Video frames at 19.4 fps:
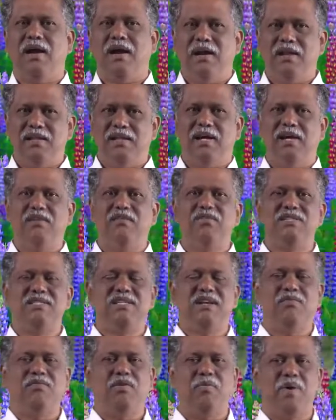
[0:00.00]
அல்லது அறிவு
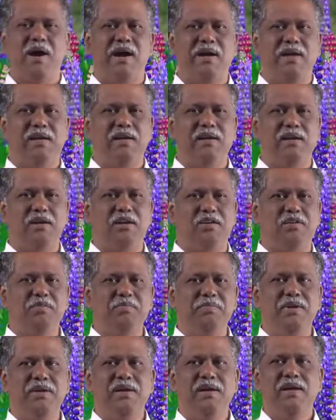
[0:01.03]
செல்வமாக
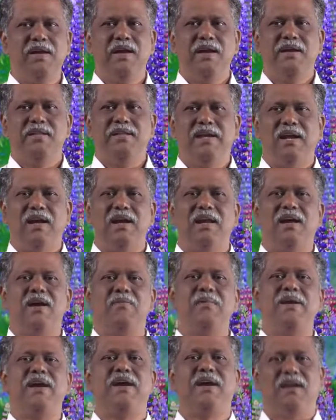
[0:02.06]
இருக்கட்டும் இது
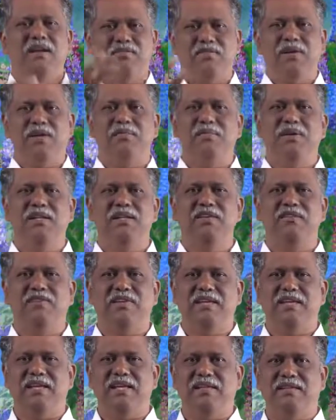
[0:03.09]
எல்லாமே கடவுளிடமிருந்து
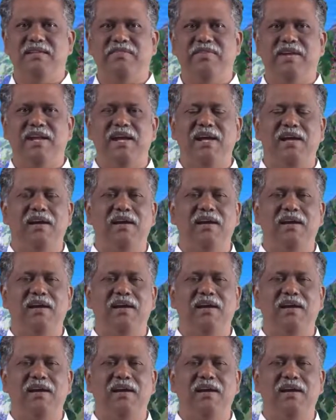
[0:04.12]
வந்ததே தவிர